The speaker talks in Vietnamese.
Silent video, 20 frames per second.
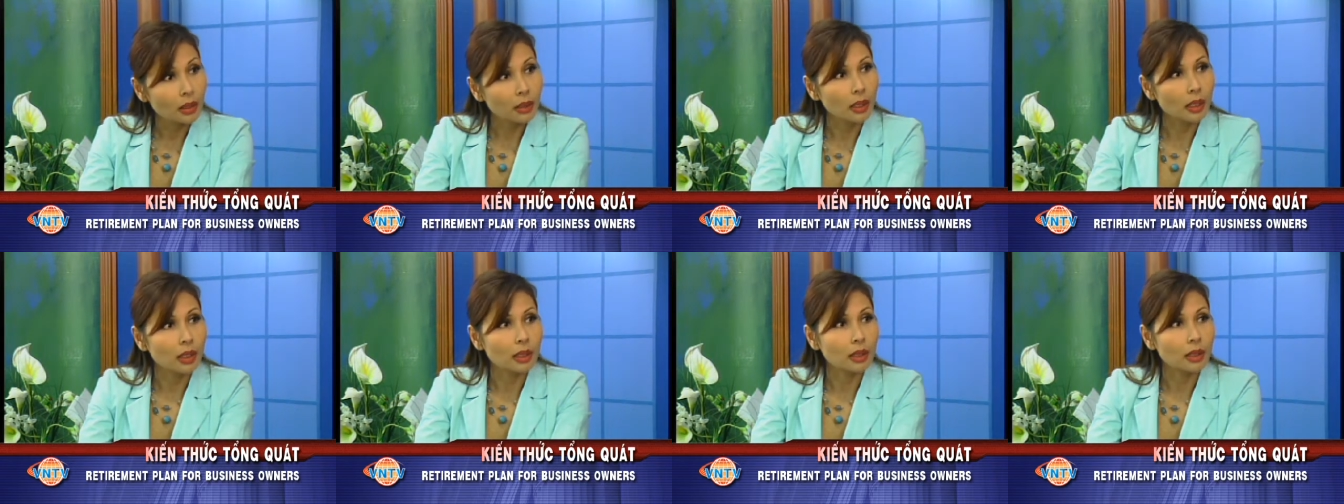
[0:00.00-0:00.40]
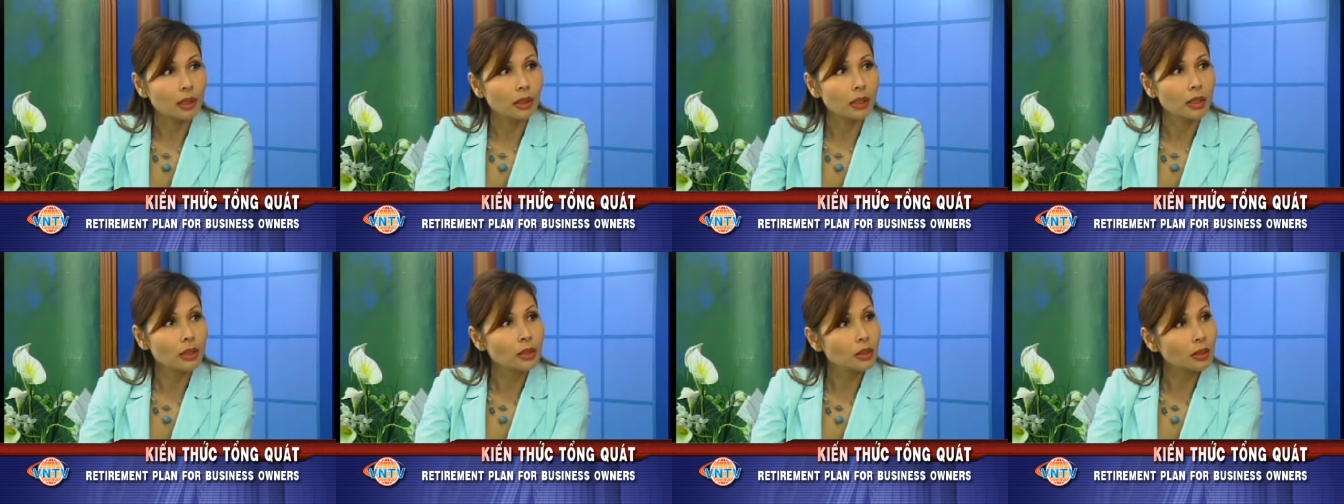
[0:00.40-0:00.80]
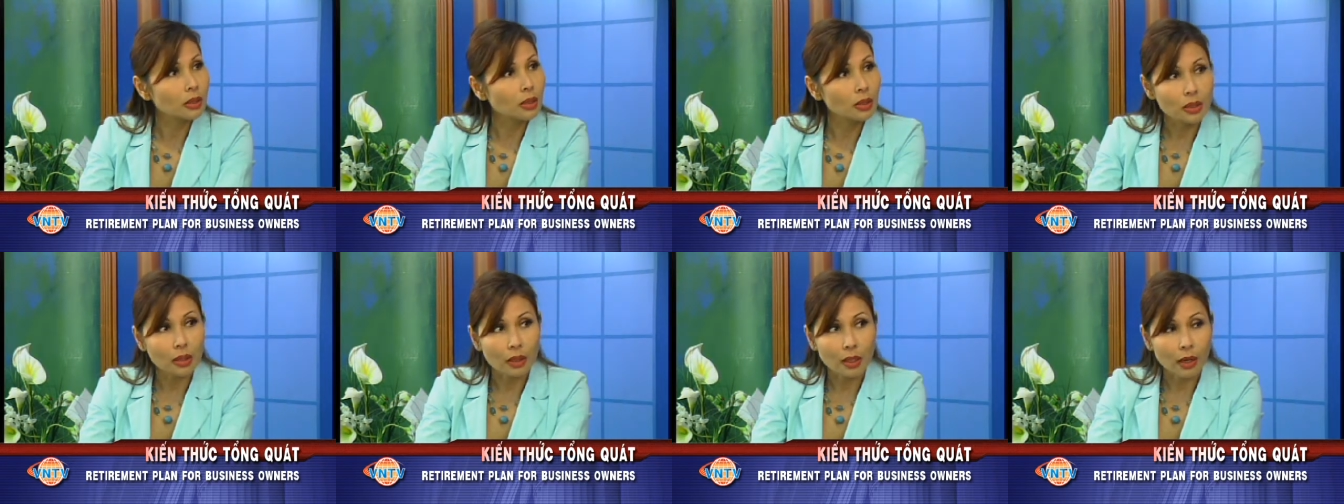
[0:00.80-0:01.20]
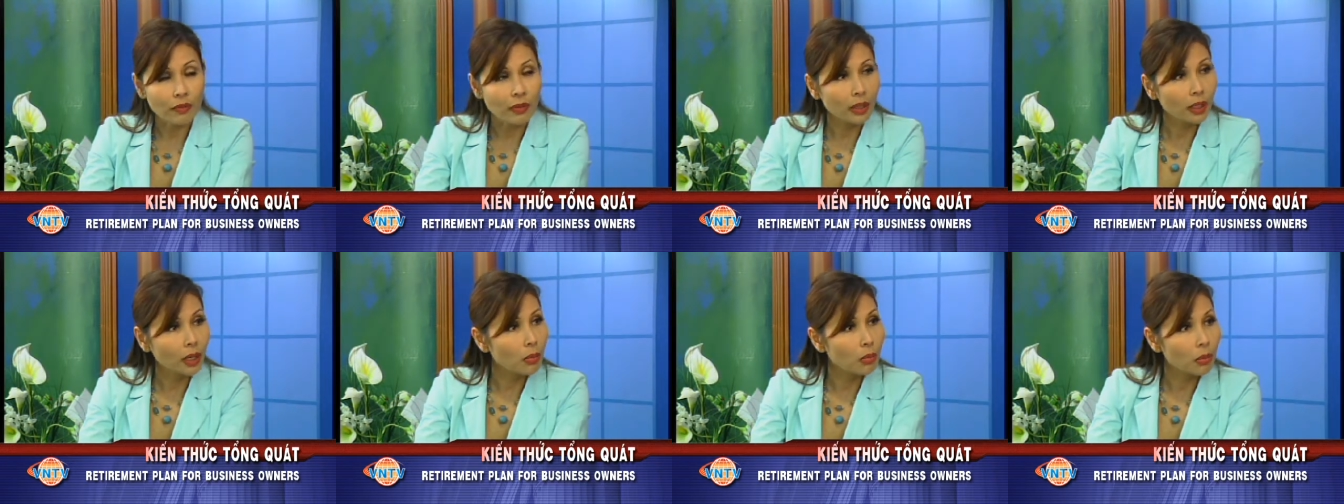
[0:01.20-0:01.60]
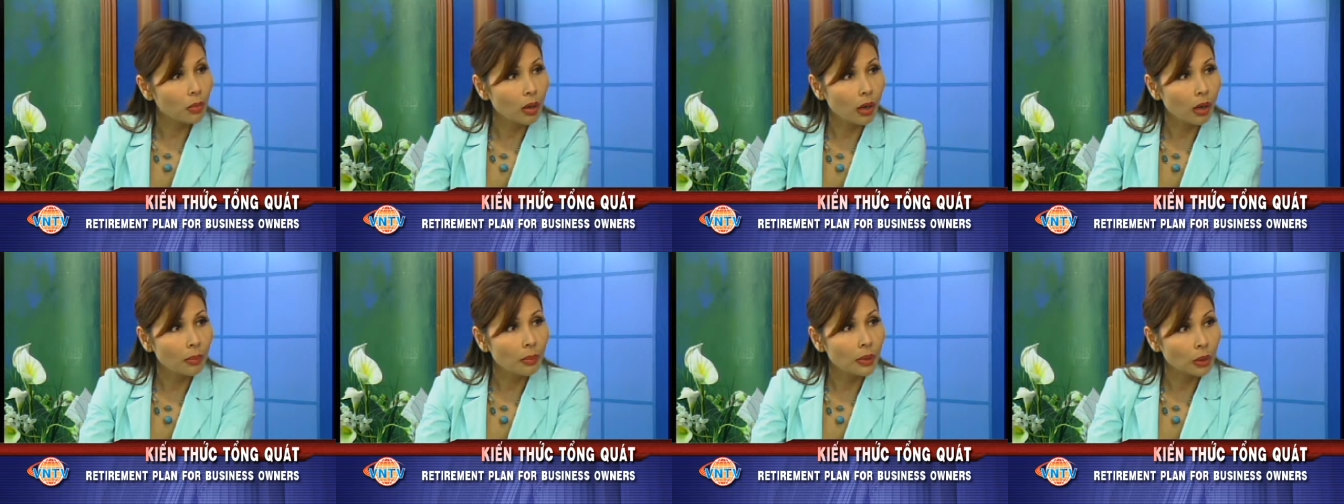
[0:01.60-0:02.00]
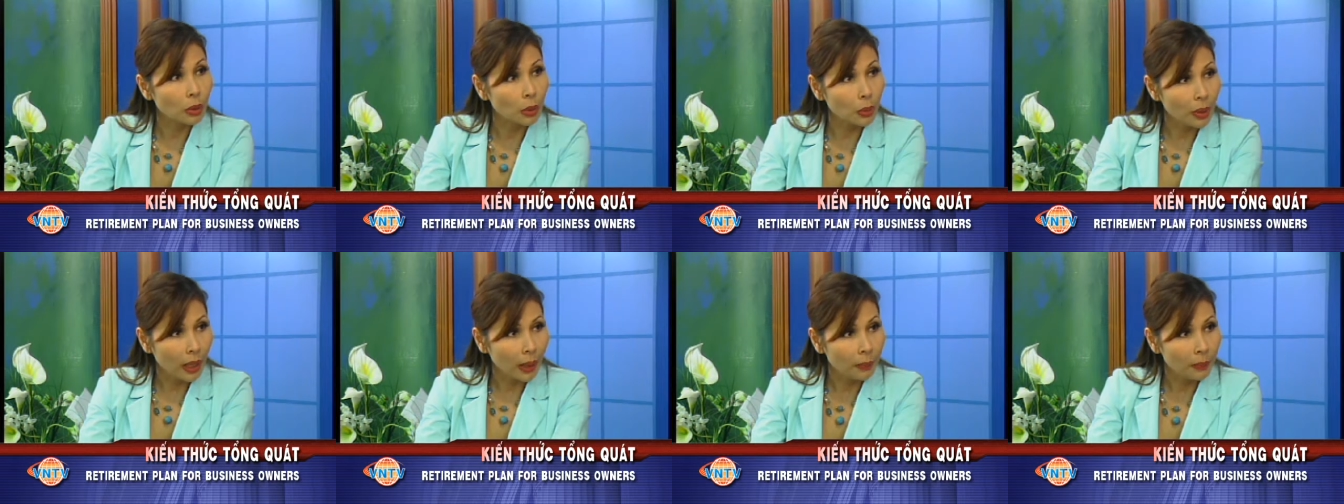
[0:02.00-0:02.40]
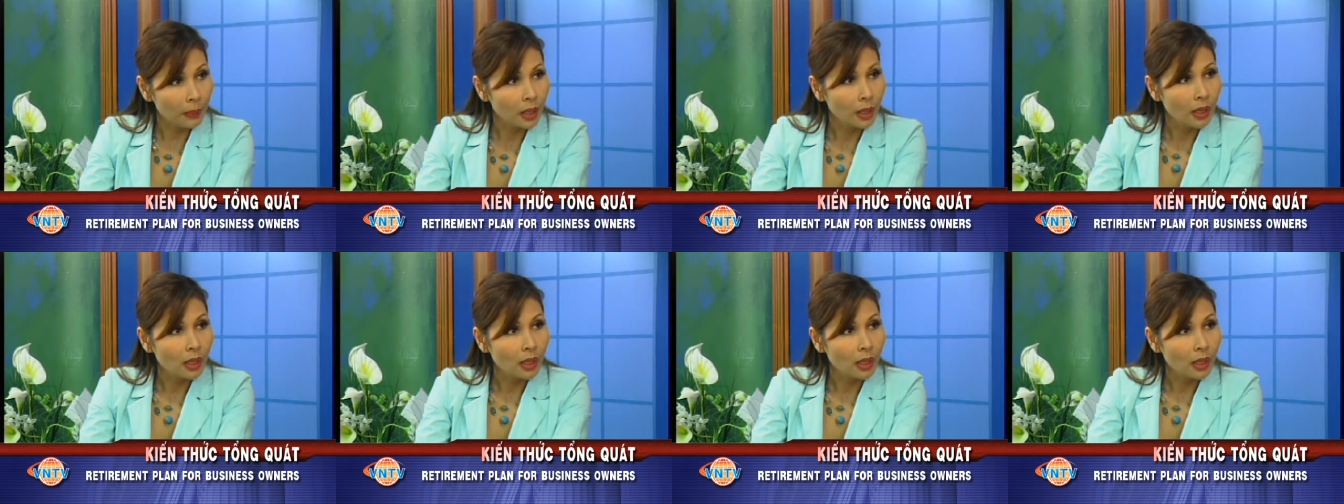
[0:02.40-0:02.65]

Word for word: thì những chương trình đó vẫn không có bị tốn kém